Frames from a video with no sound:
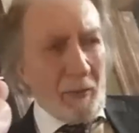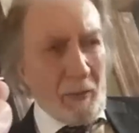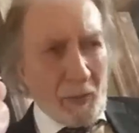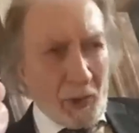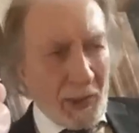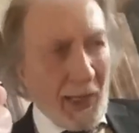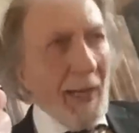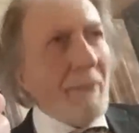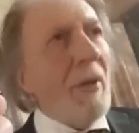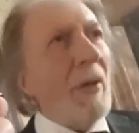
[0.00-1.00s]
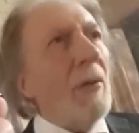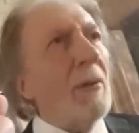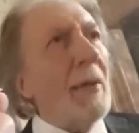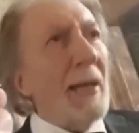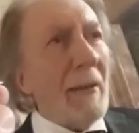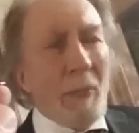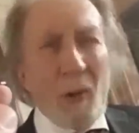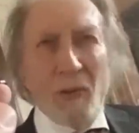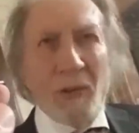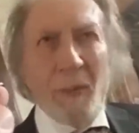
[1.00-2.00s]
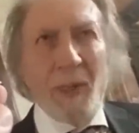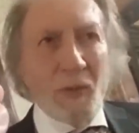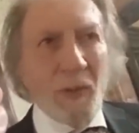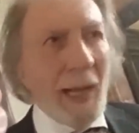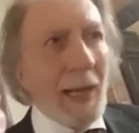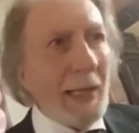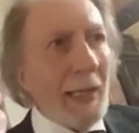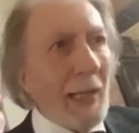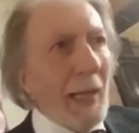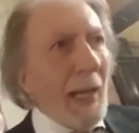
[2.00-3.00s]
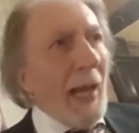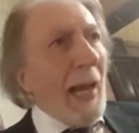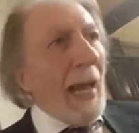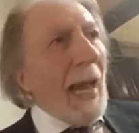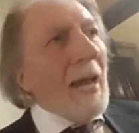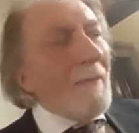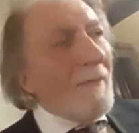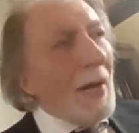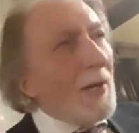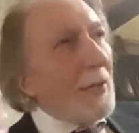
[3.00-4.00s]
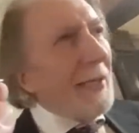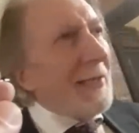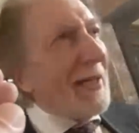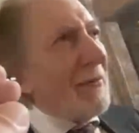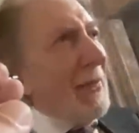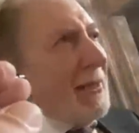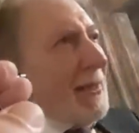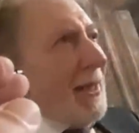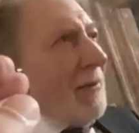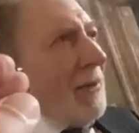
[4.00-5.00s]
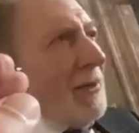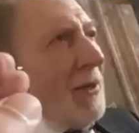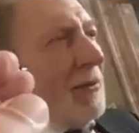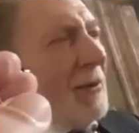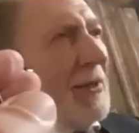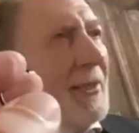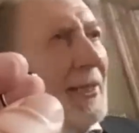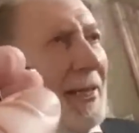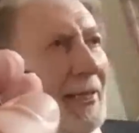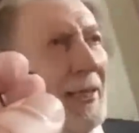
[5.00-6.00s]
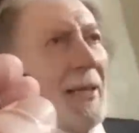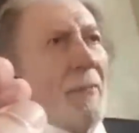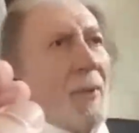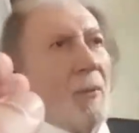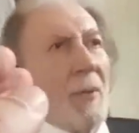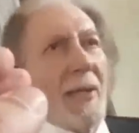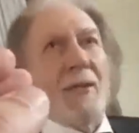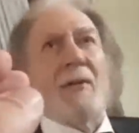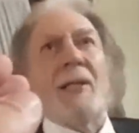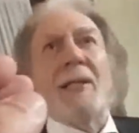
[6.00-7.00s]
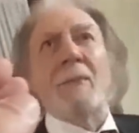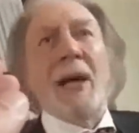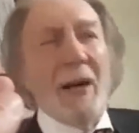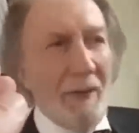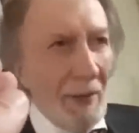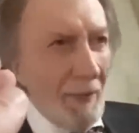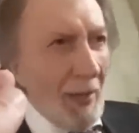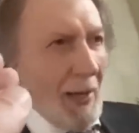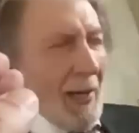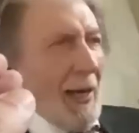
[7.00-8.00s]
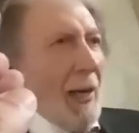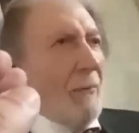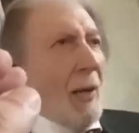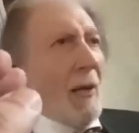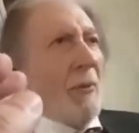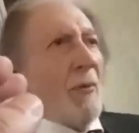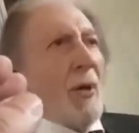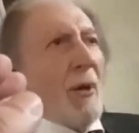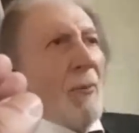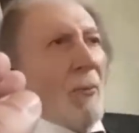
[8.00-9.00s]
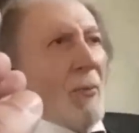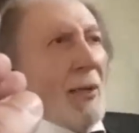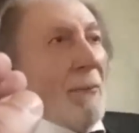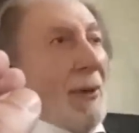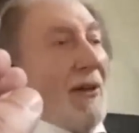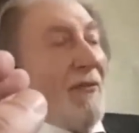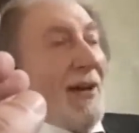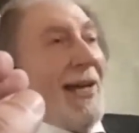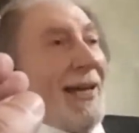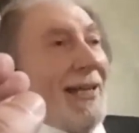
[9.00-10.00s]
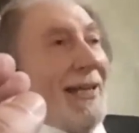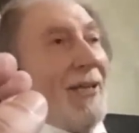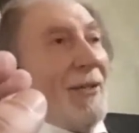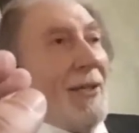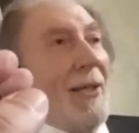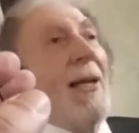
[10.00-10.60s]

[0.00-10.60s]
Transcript: ci sarebbero dei rapporti personali e invece di trasmettere queste notizie segrete alla Procura Nazionale di Mafia e poi la Procura della Repubblica per fare indagini